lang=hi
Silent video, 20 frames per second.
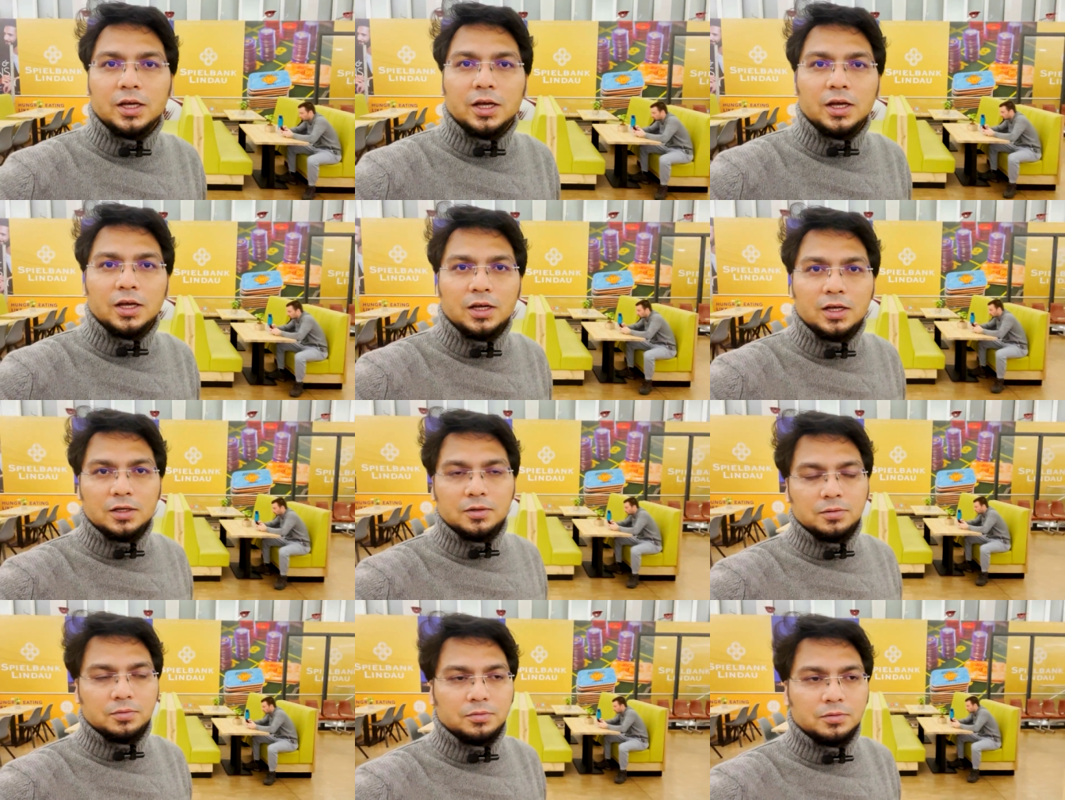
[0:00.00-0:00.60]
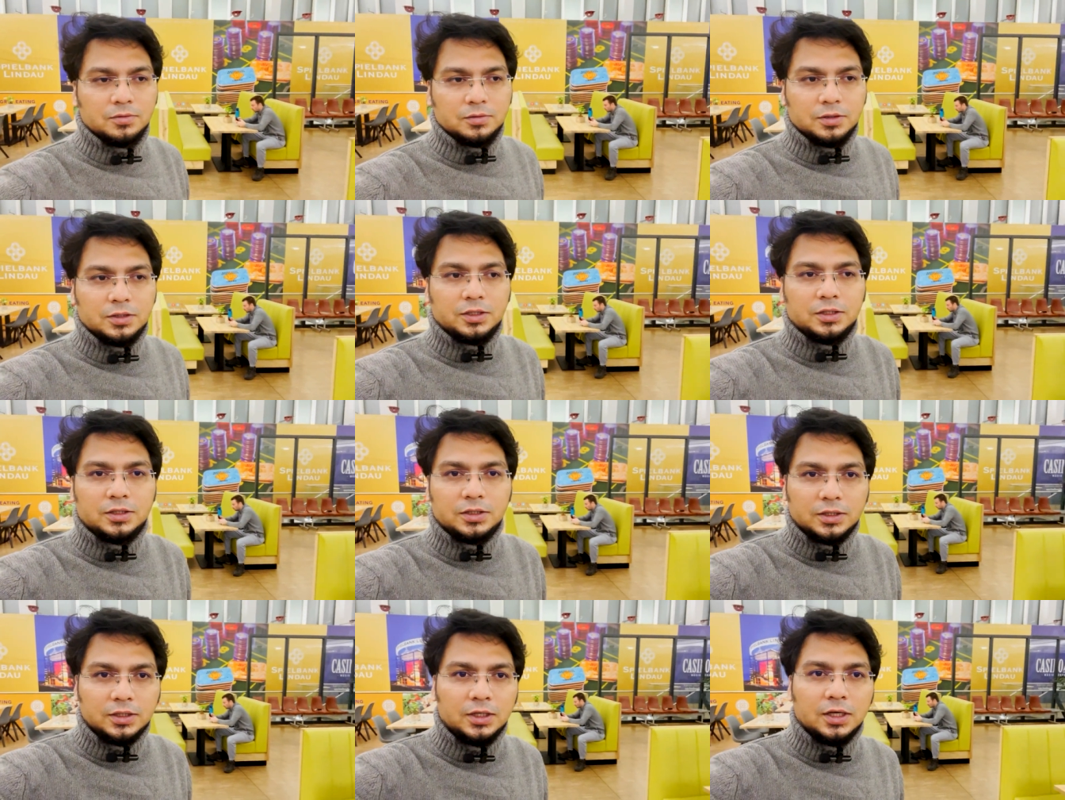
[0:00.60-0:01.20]
यहाँ
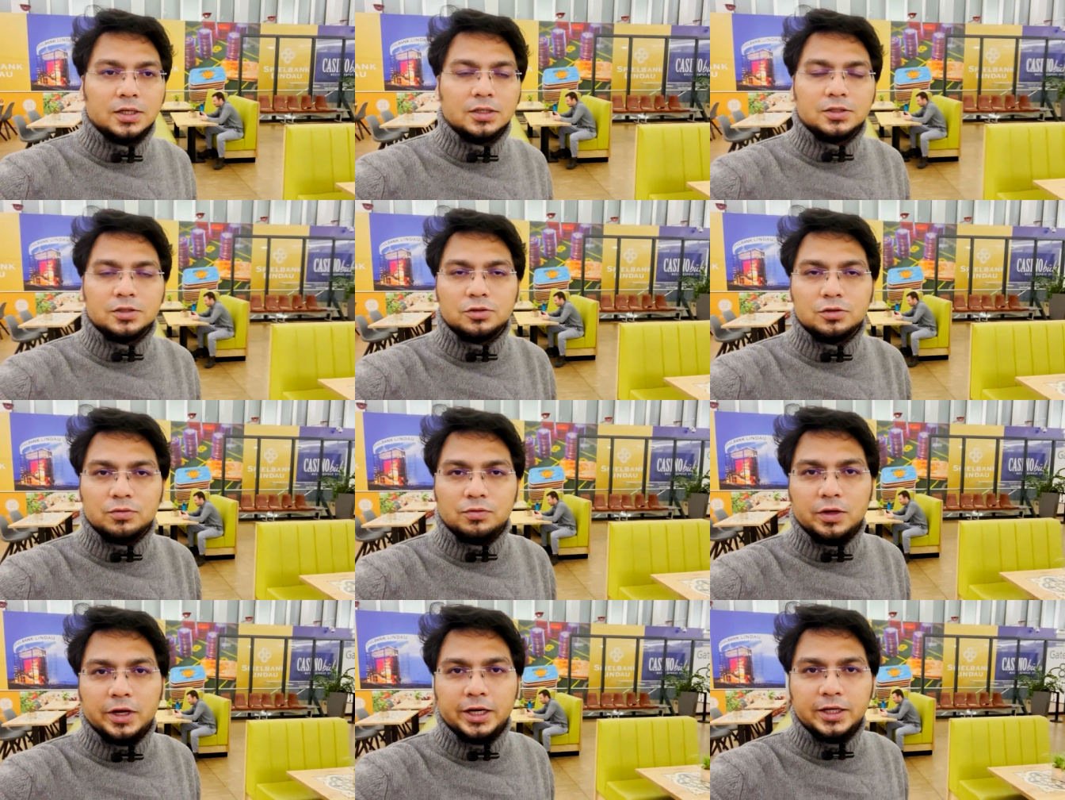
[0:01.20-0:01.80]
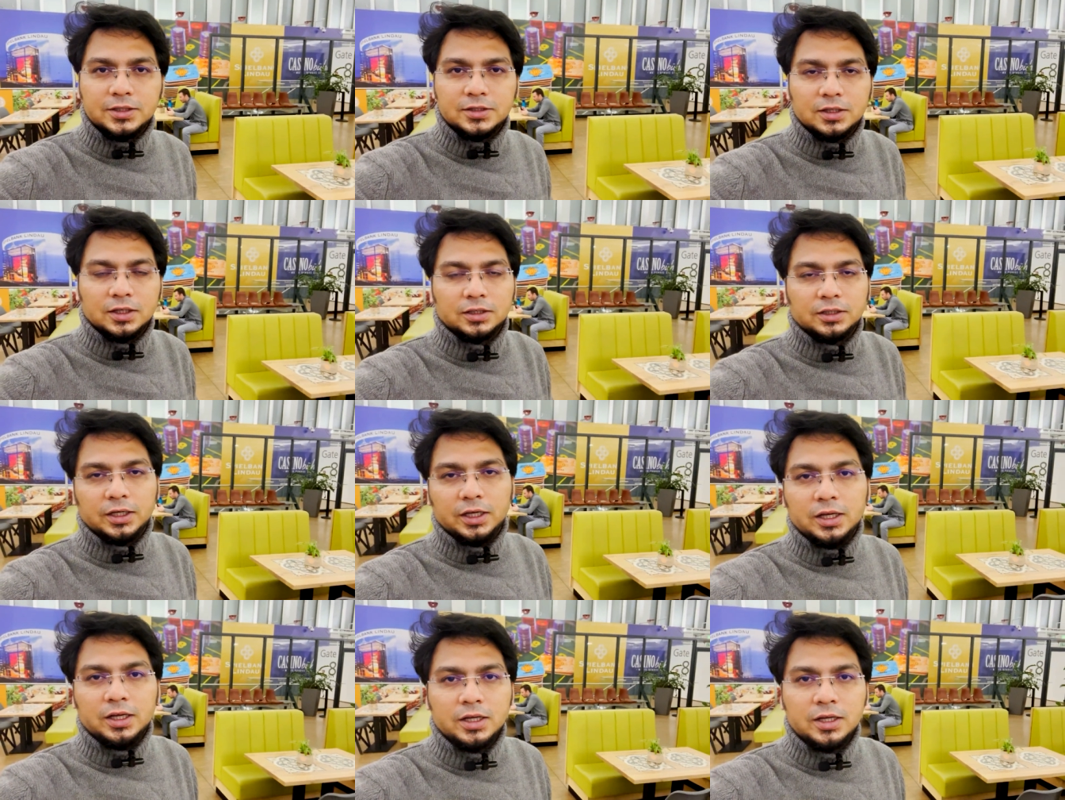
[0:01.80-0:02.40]
यहाँ से जो फ्लाइट
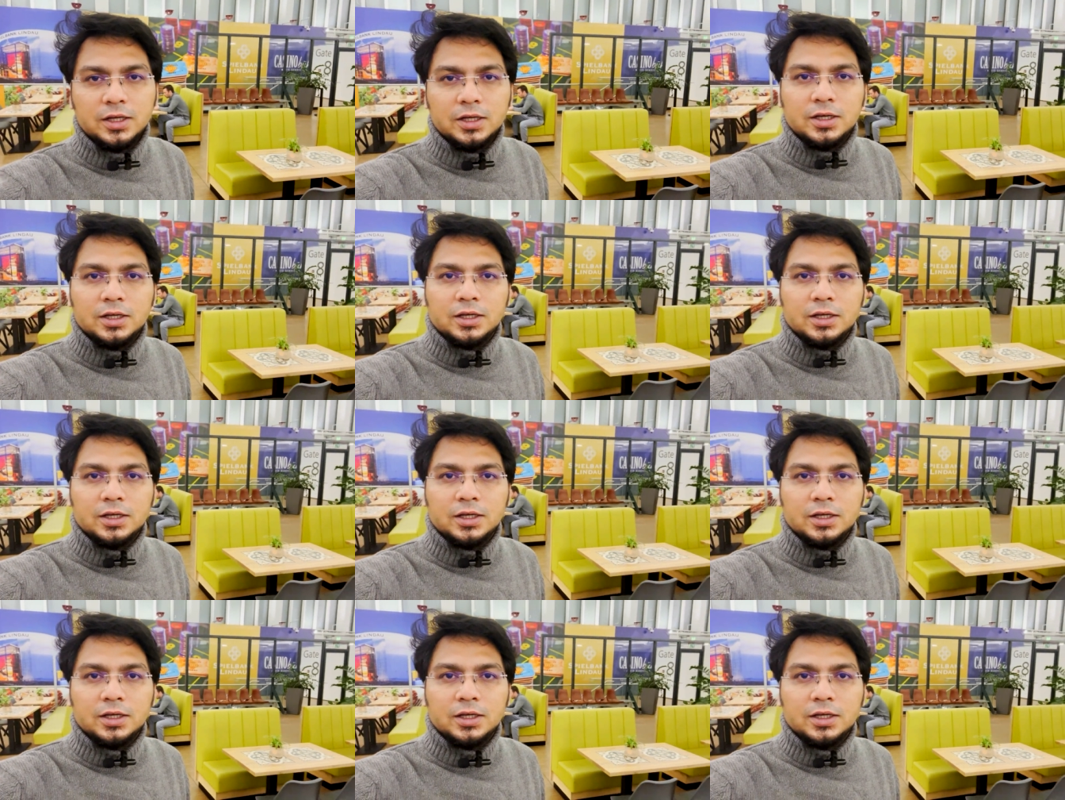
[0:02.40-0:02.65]
जाती हैं